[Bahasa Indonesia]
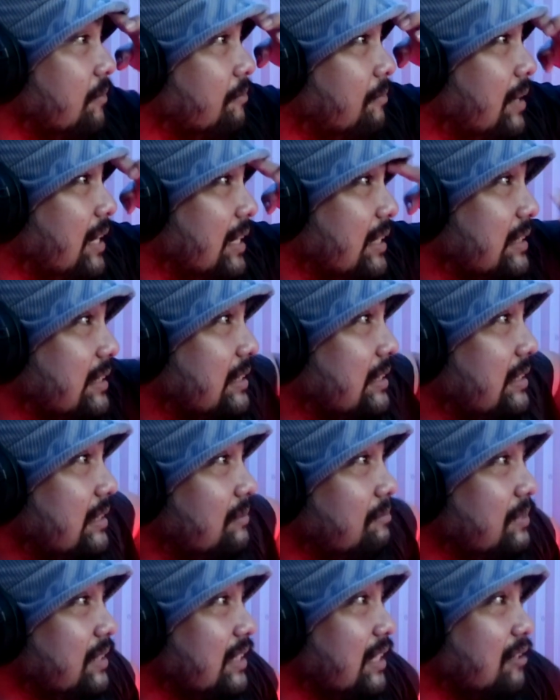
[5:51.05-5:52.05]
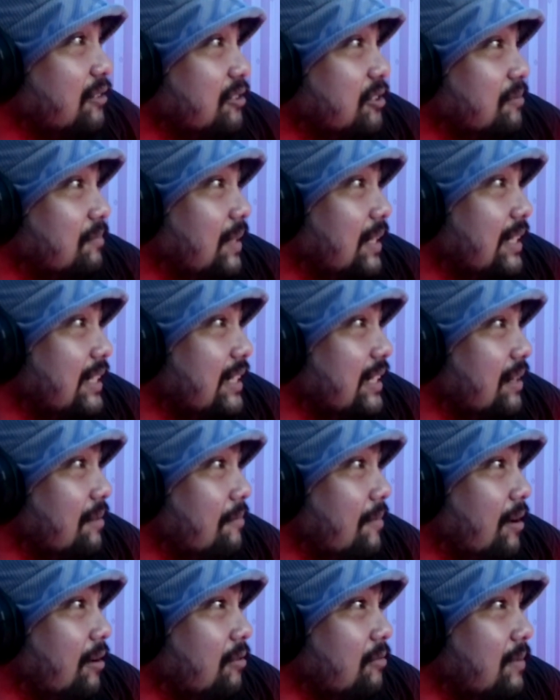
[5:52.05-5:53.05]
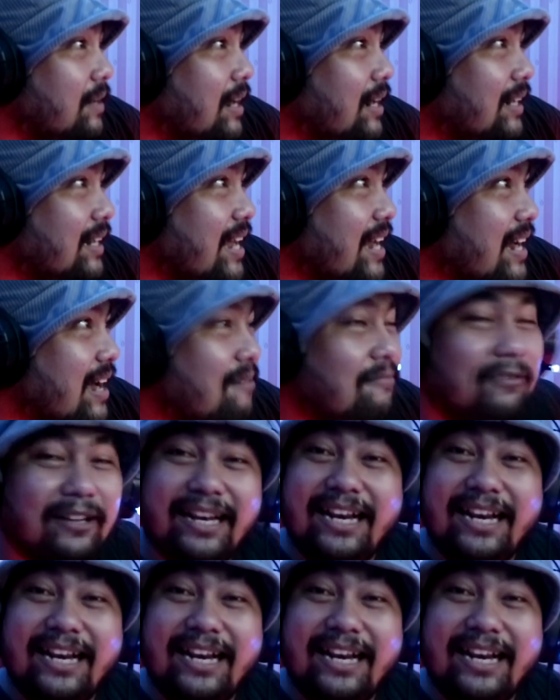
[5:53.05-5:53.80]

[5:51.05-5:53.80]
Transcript: Mas, bisa aku cuma diam, aku menghargai kamu.